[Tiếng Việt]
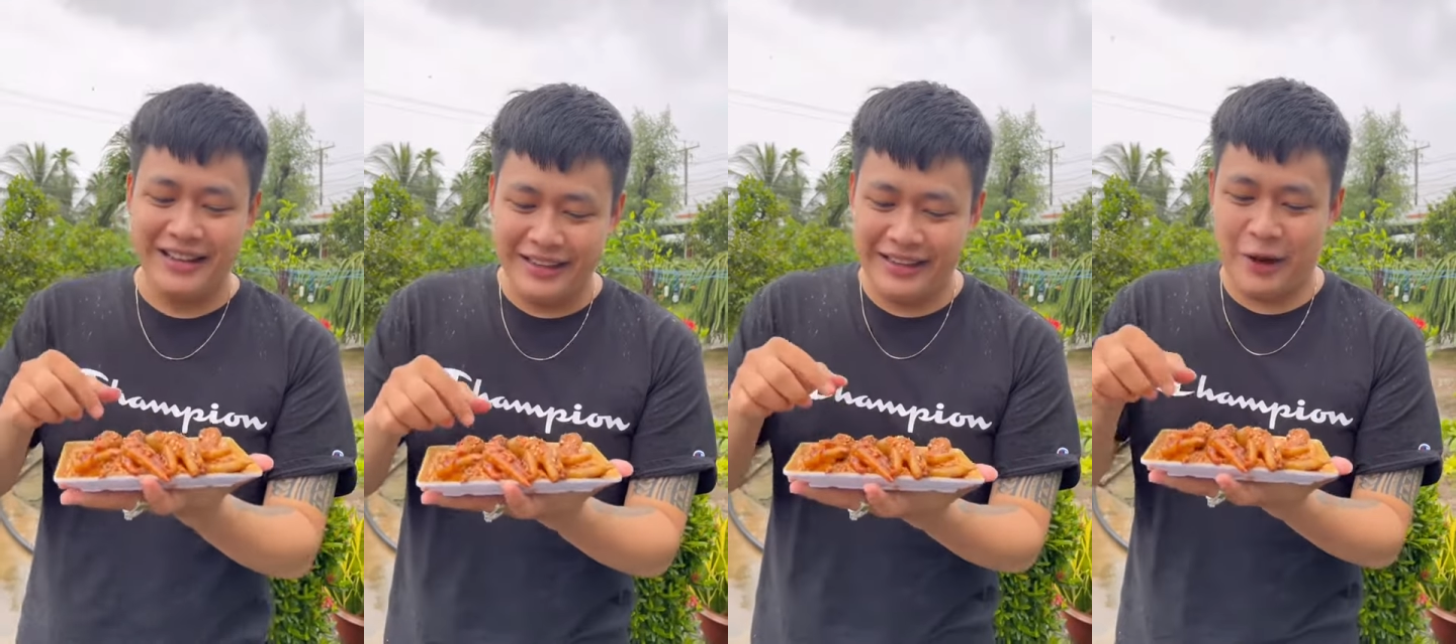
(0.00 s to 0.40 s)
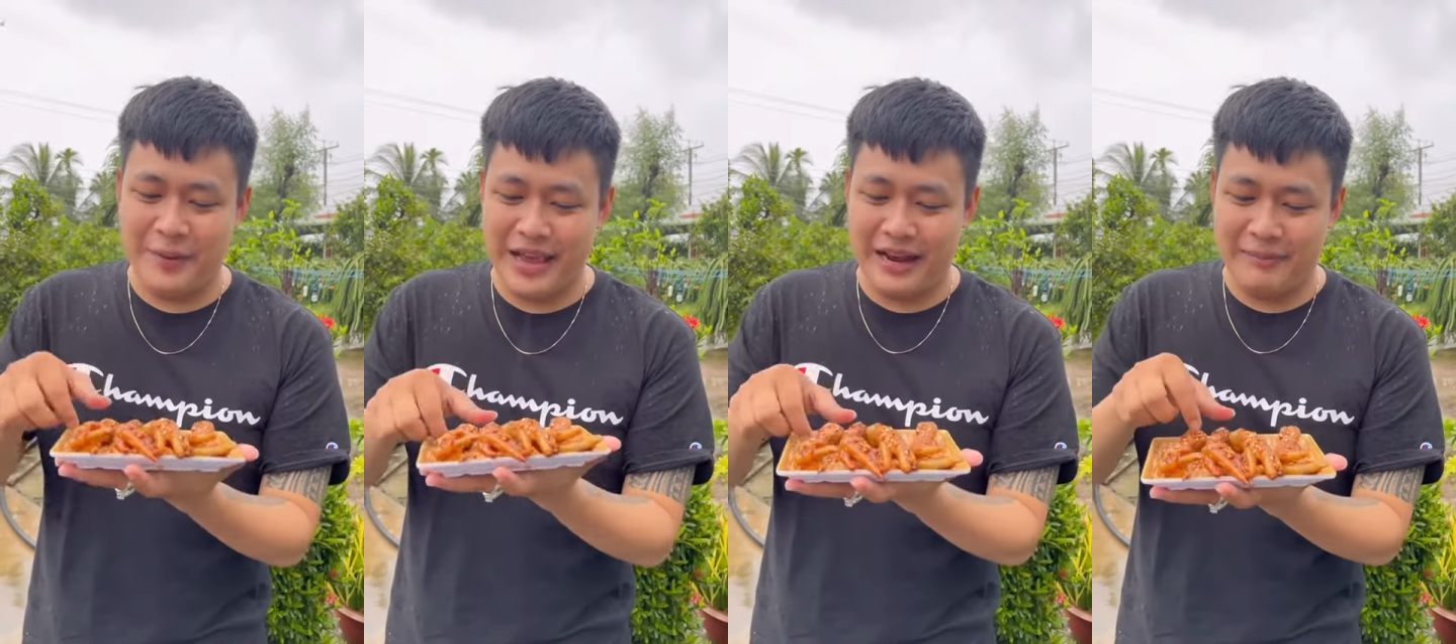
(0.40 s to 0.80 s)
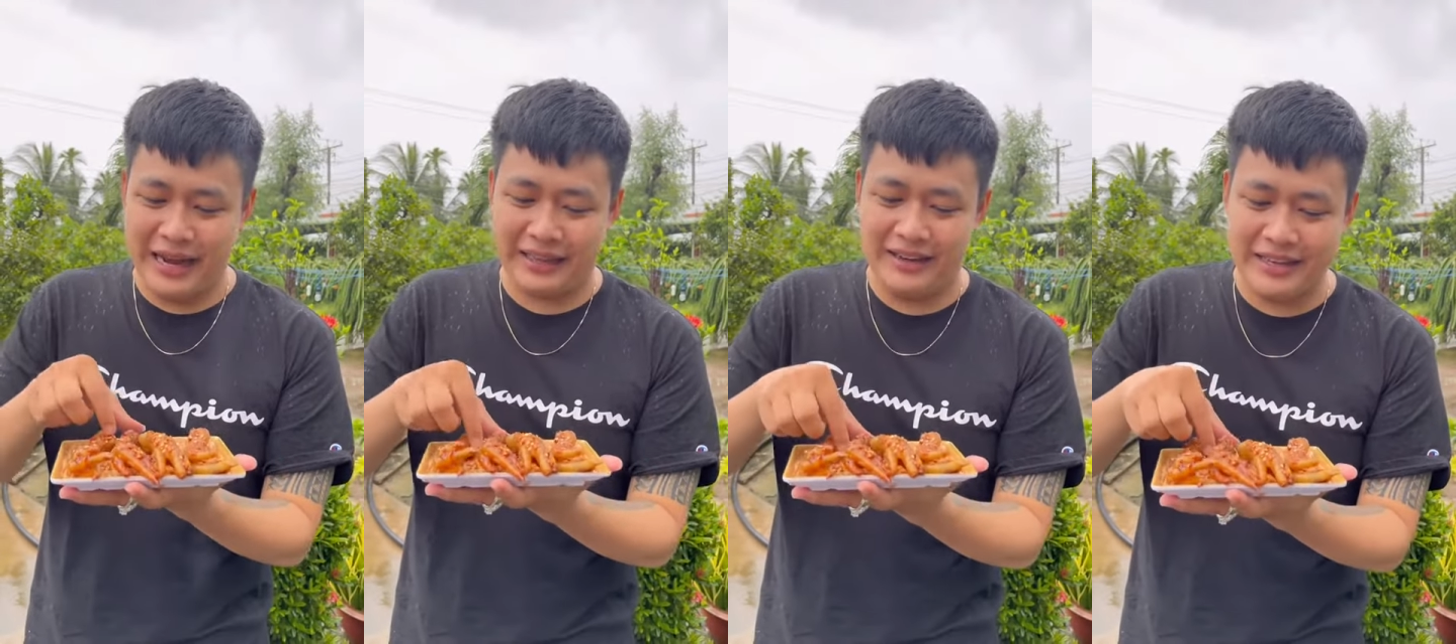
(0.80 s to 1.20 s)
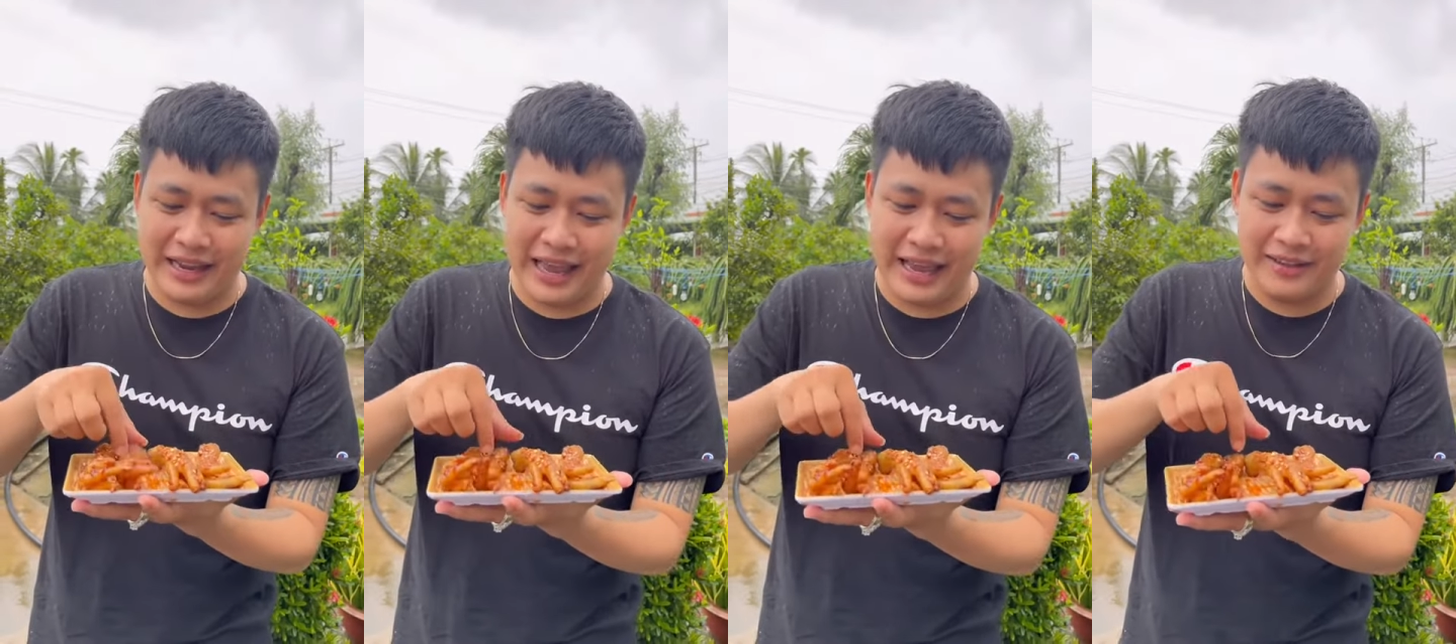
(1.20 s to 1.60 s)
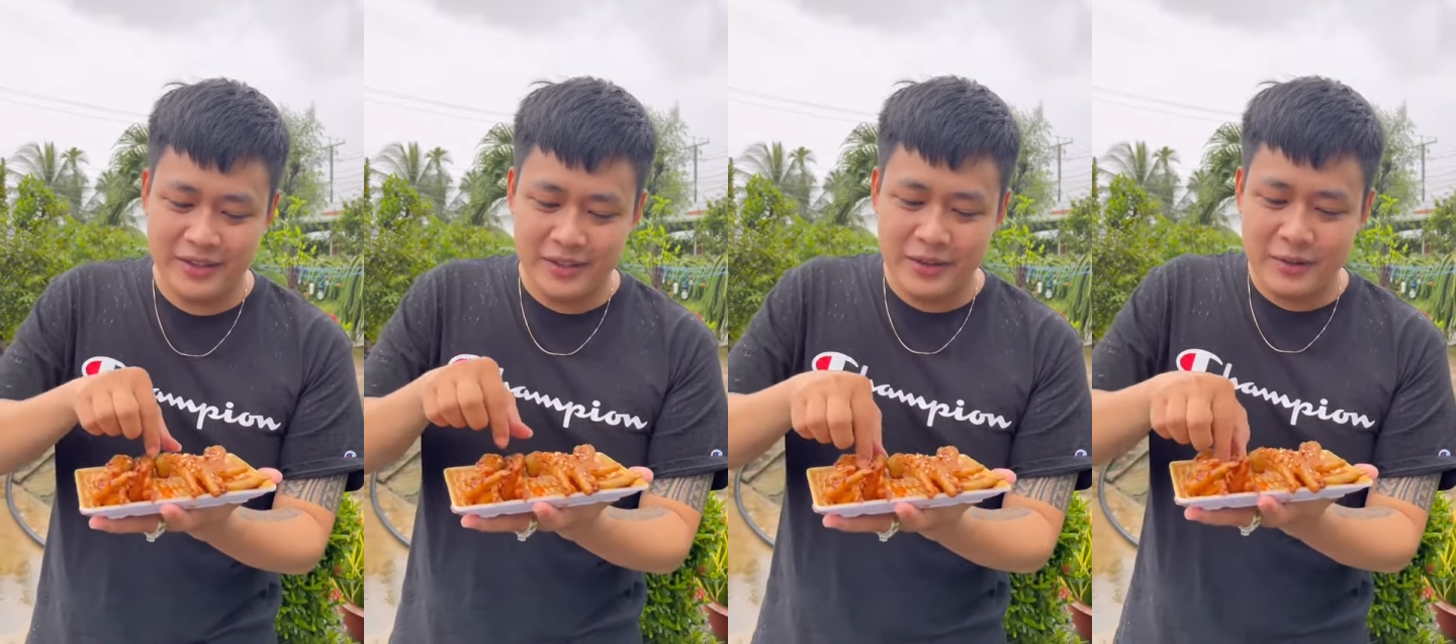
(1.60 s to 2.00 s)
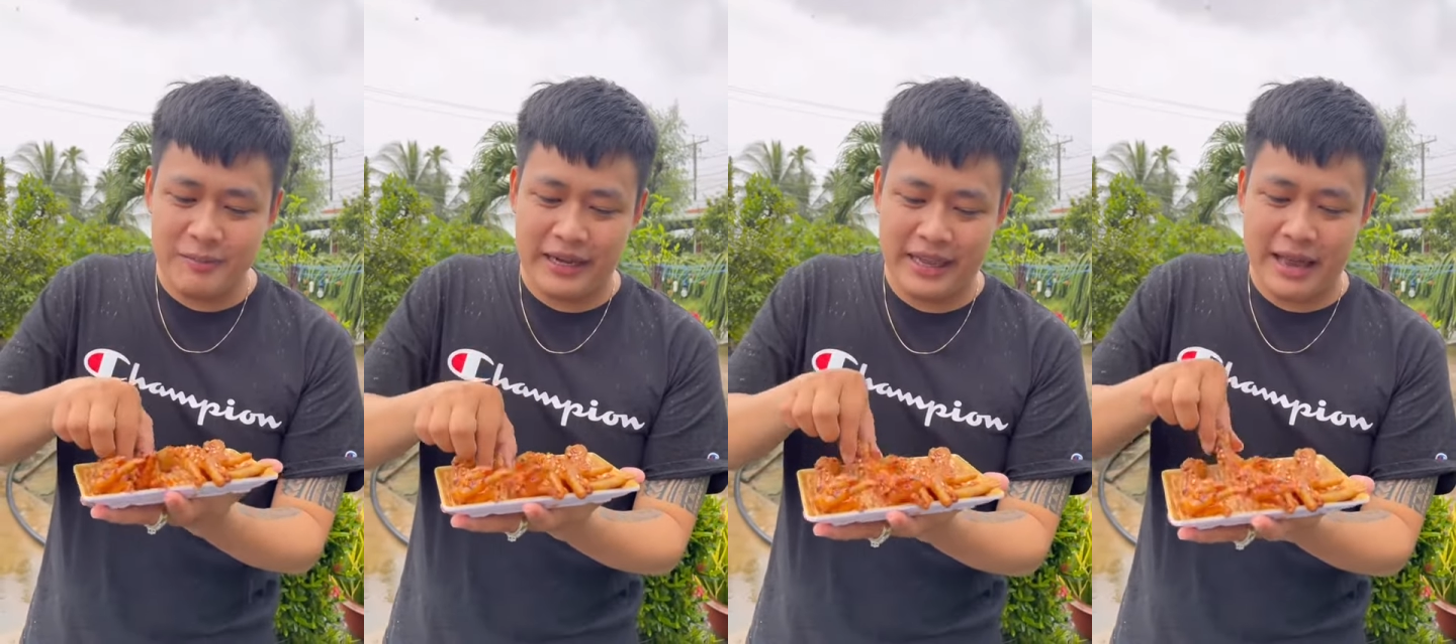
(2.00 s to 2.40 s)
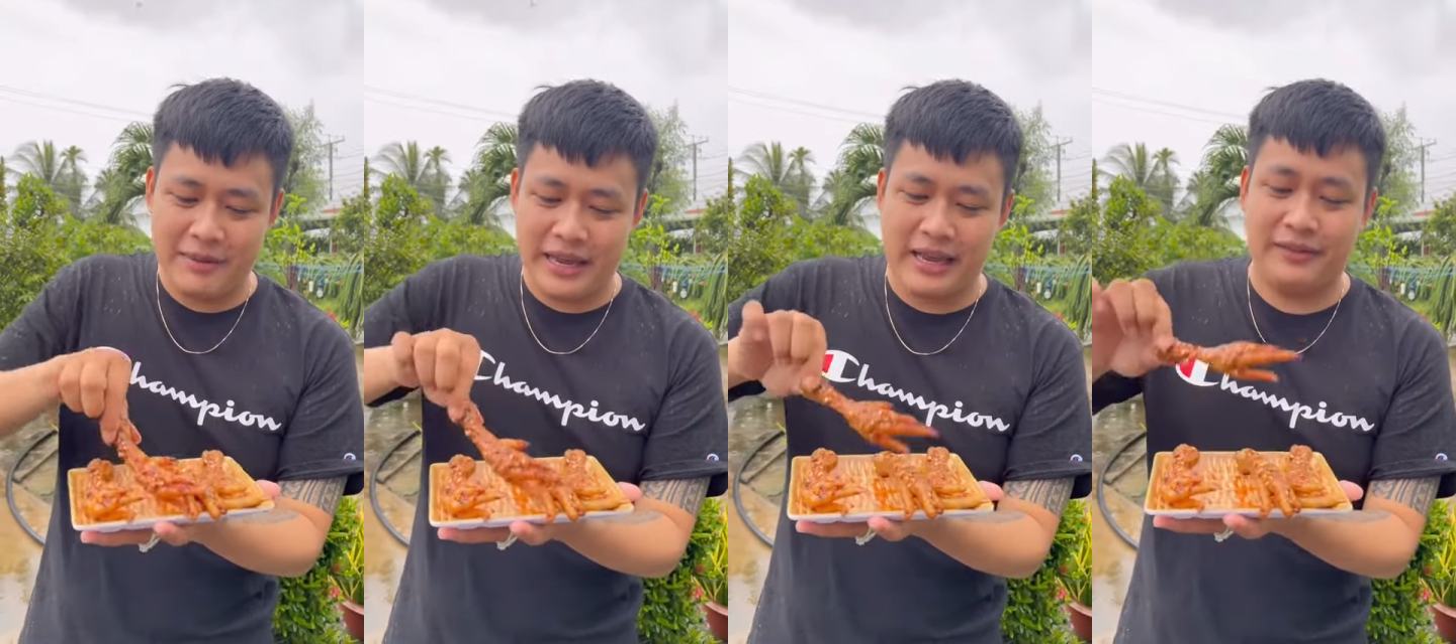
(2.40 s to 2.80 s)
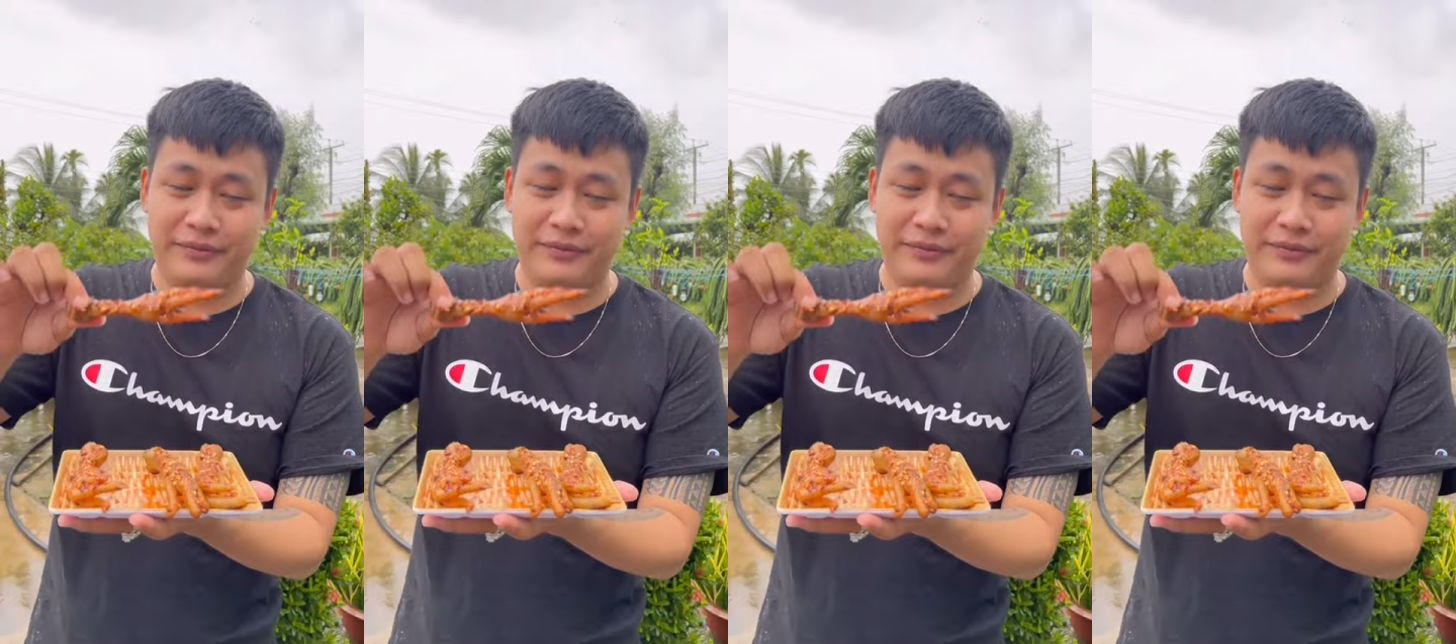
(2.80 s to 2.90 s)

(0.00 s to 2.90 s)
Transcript: Thì thôi bây giờ là mình ăn thử nha cả nhà, mời cả nhà mình nha.